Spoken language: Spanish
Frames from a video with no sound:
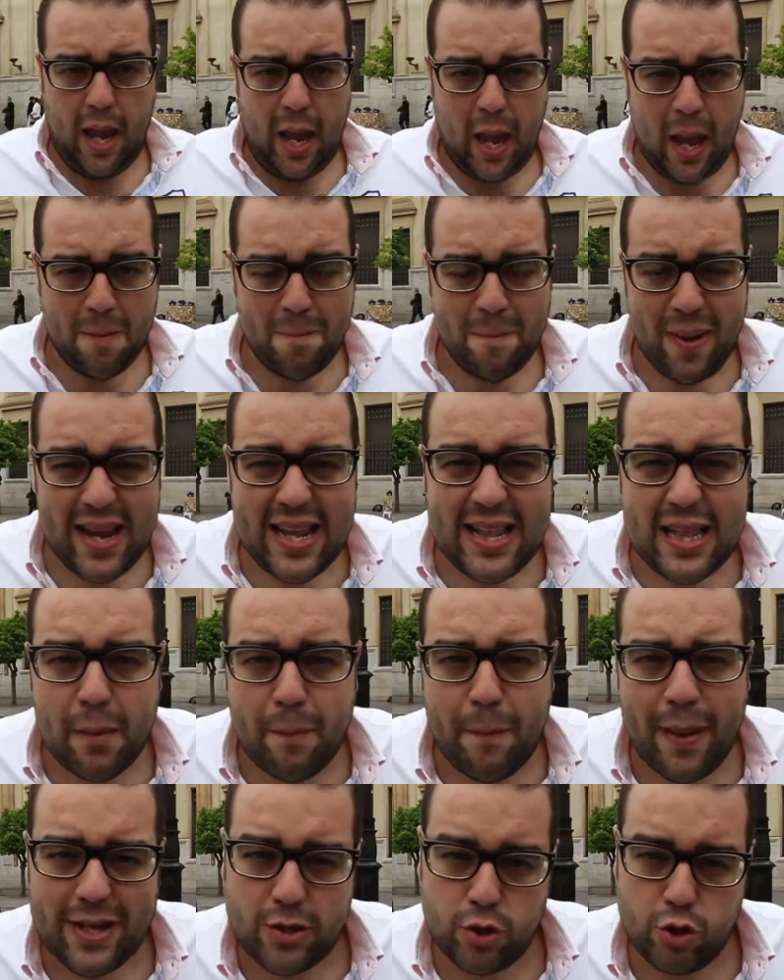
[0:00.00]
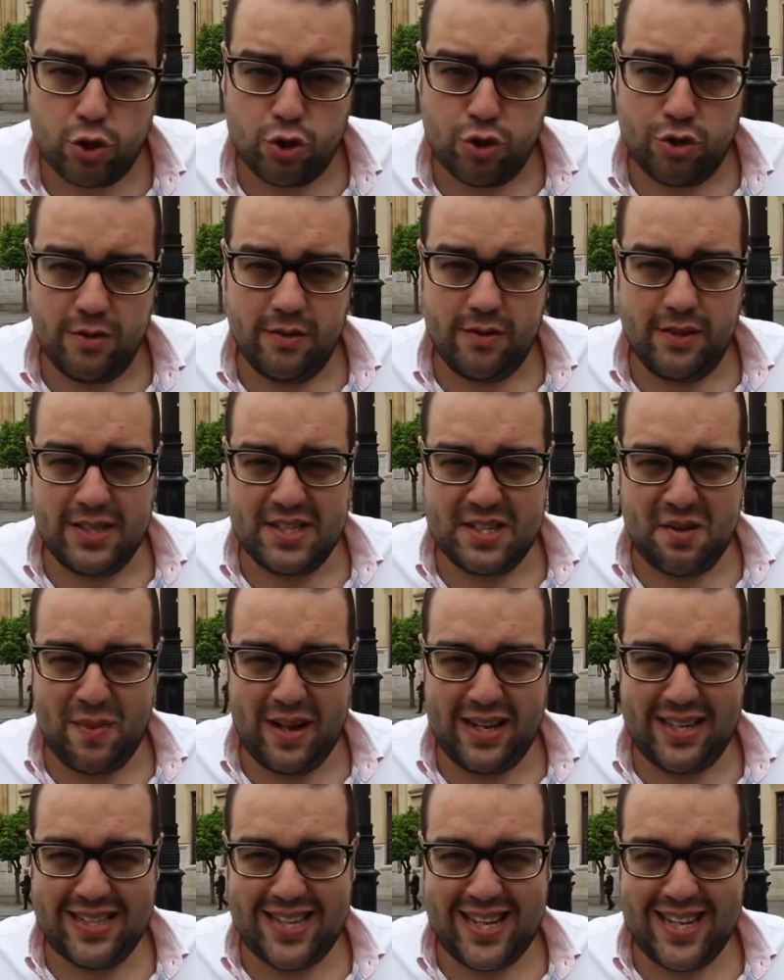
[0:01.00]
En 20 pasos de
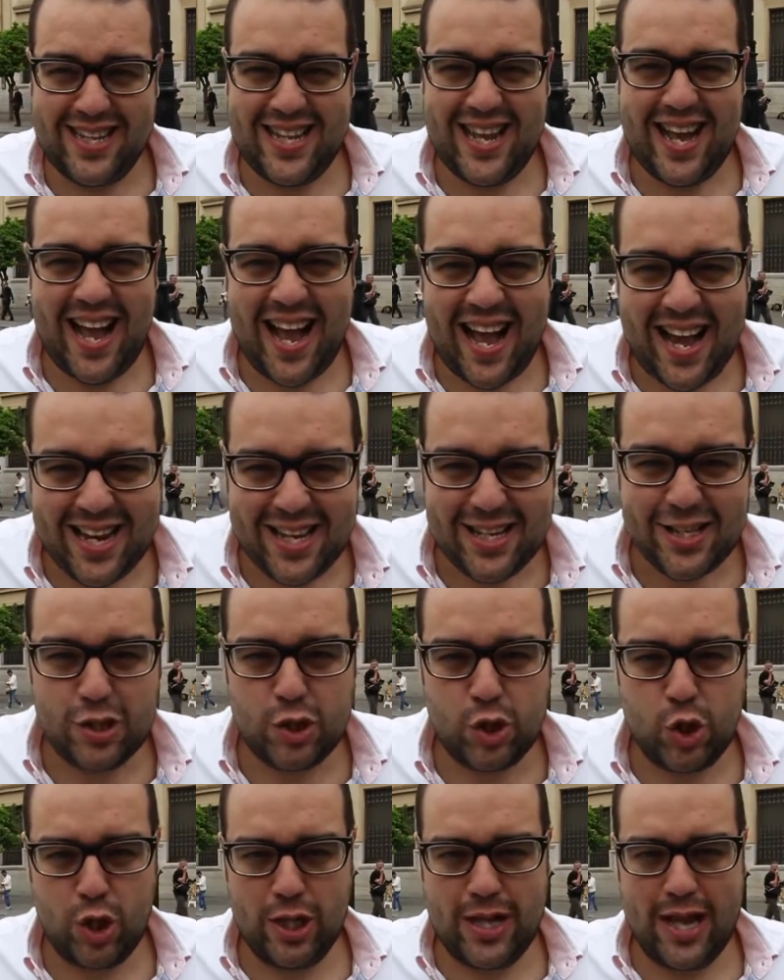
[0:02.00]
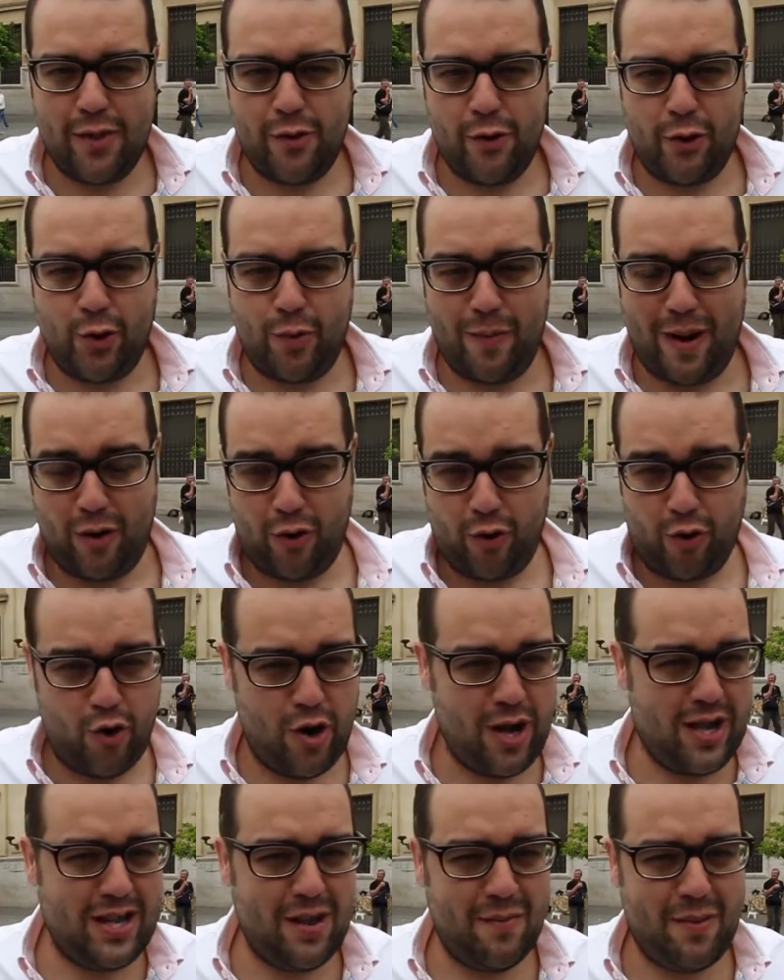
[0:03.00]
Semana Santa hay soldados romanos.
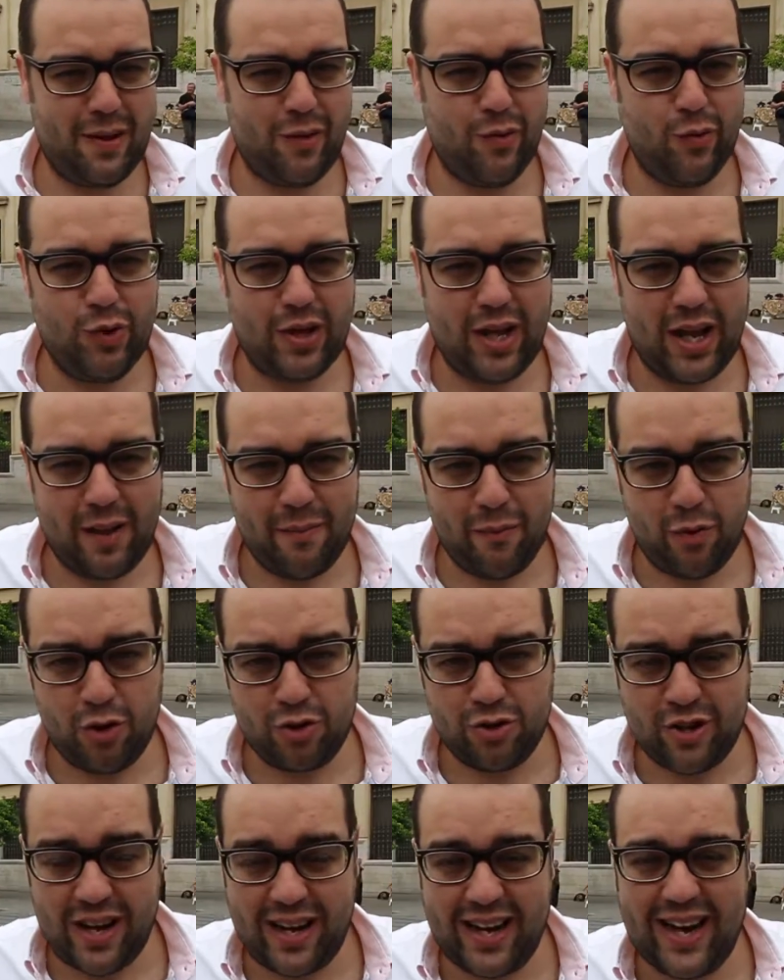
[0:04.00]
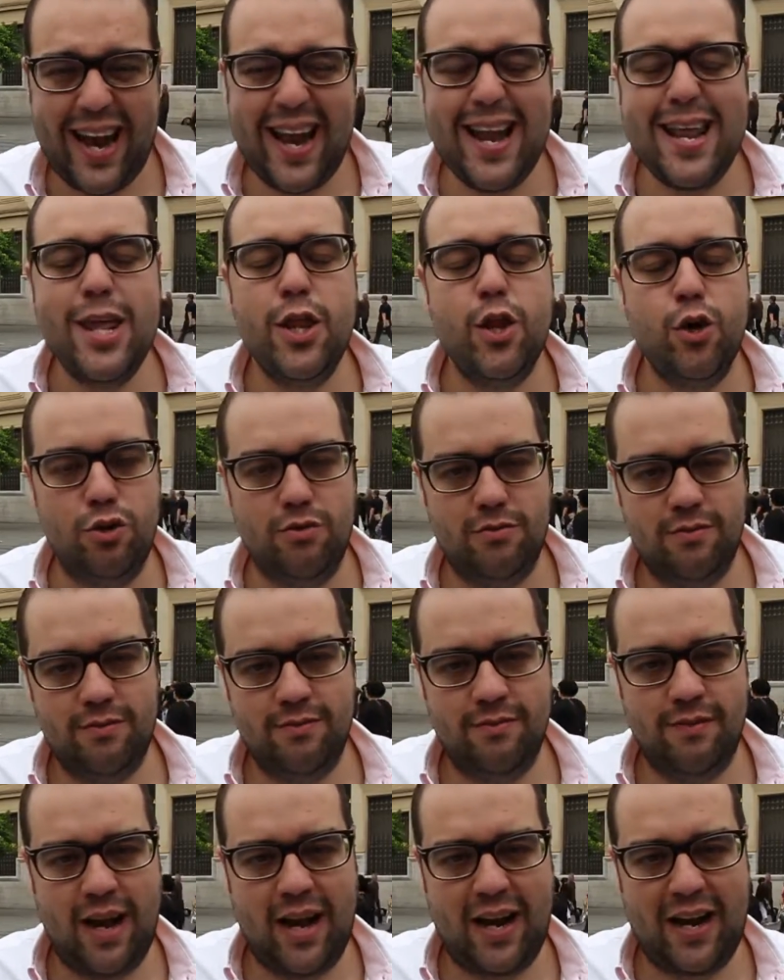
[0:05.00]
Con esta pregunta hemos querido
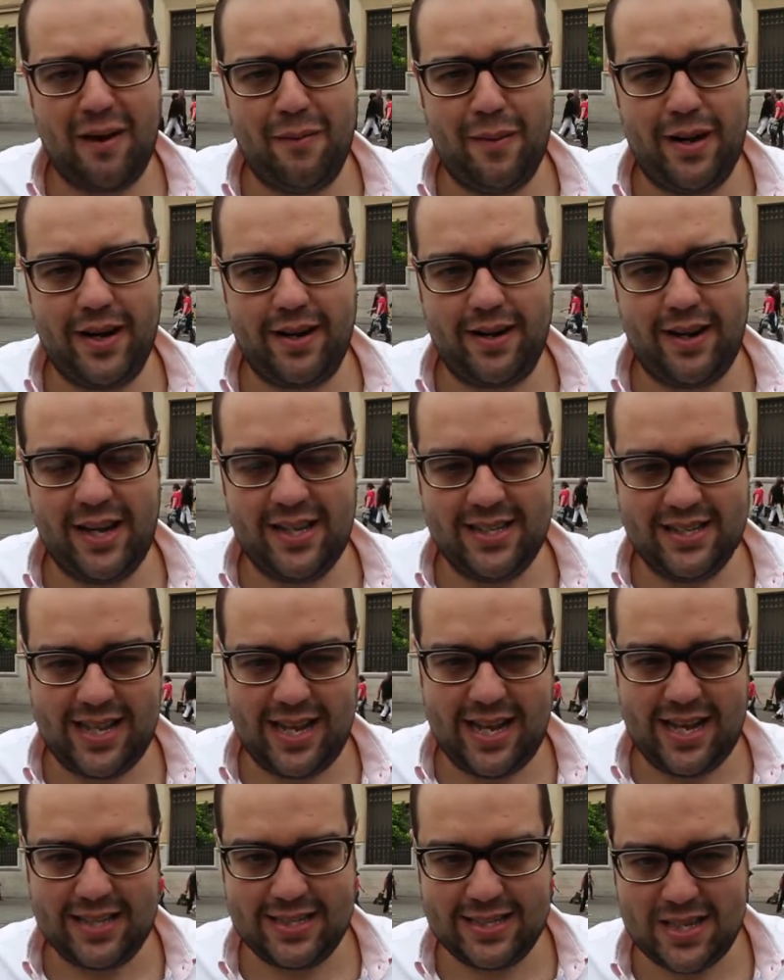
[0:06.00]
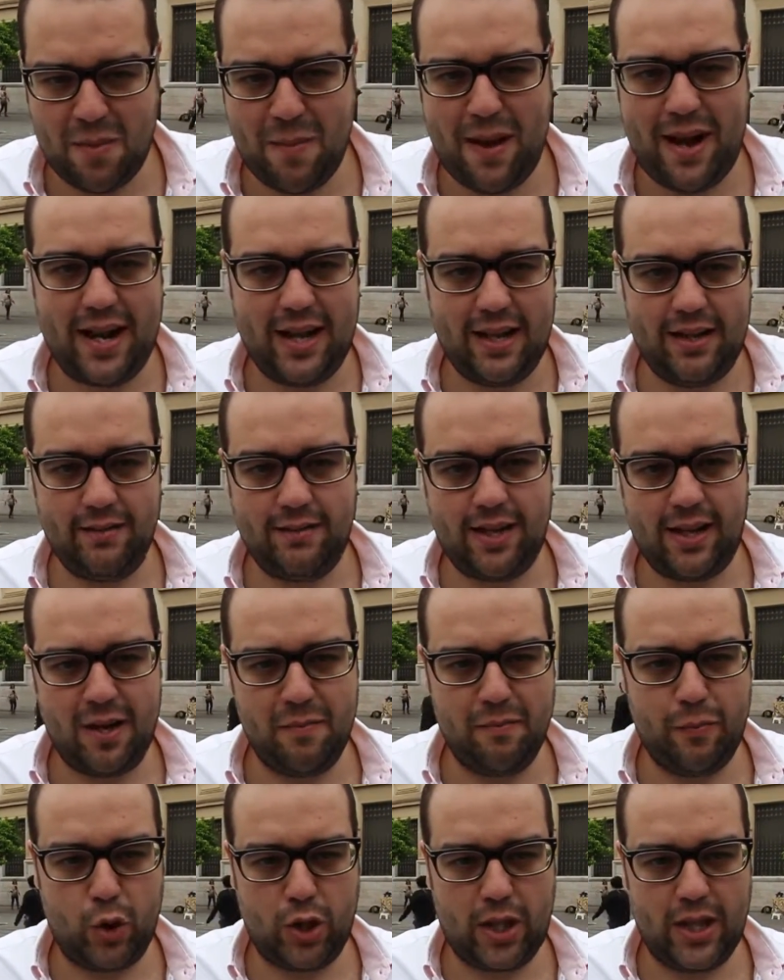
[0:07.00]
acabar esta semana tan
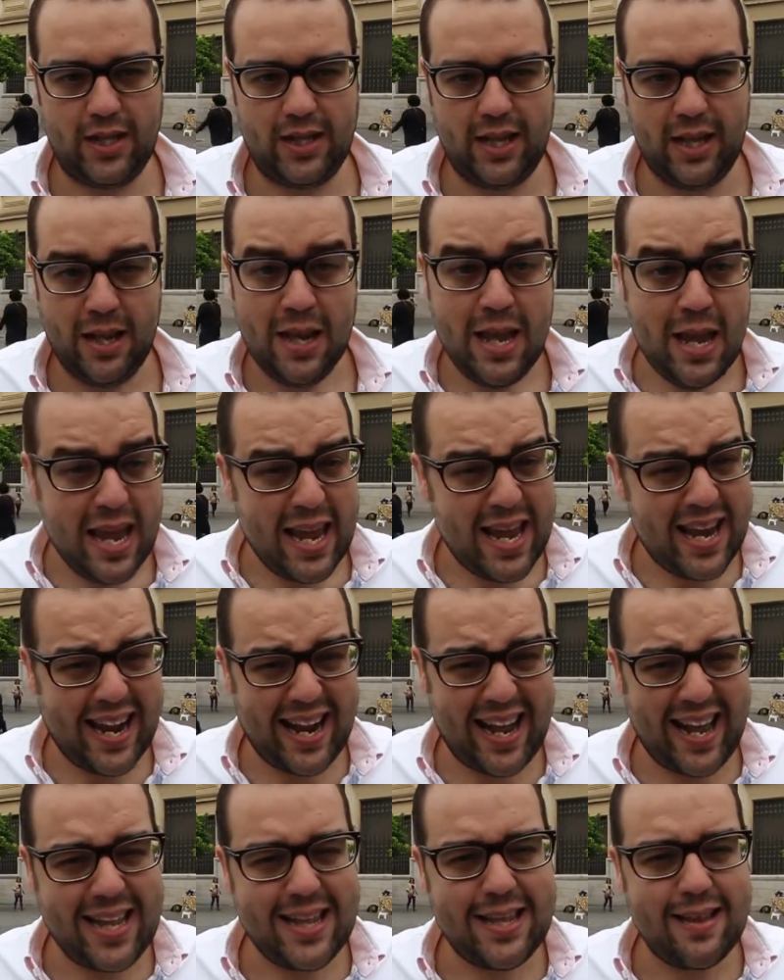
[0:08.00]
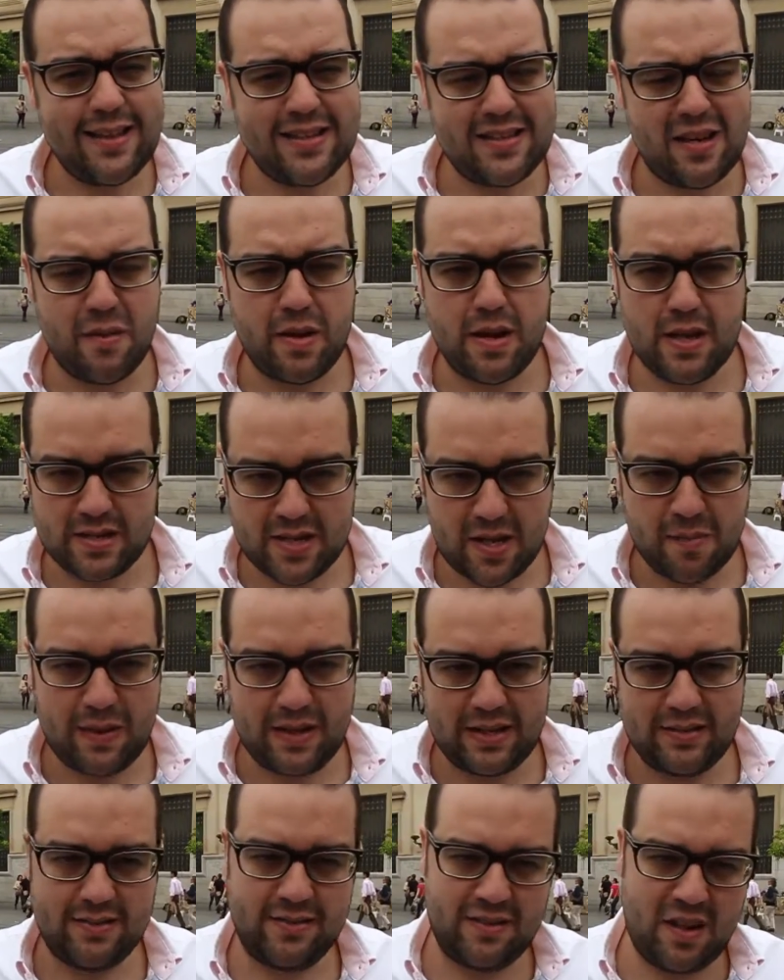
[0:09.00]
importante y que la gente de Sevilla
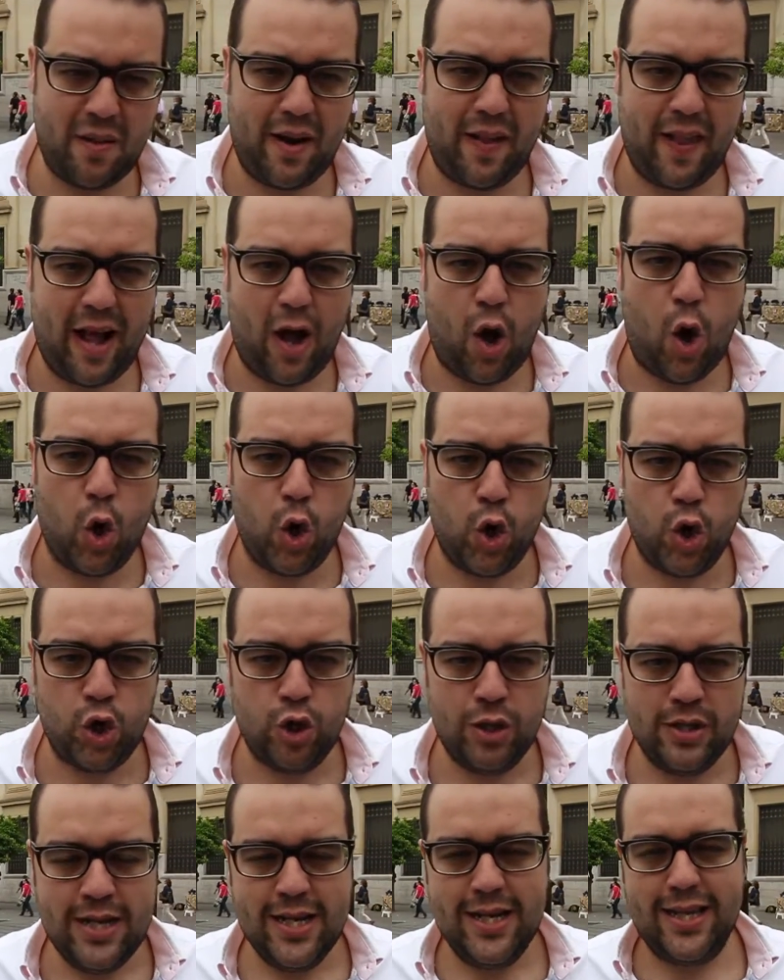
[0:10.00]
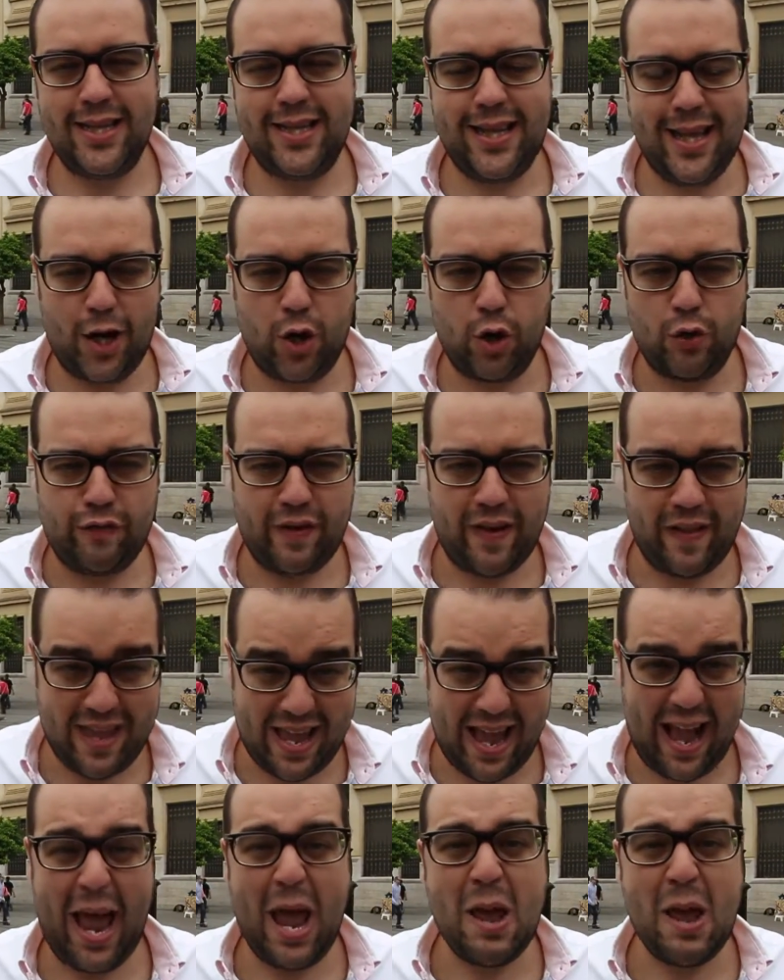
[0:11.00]
sepan de verdad o no de cofradía.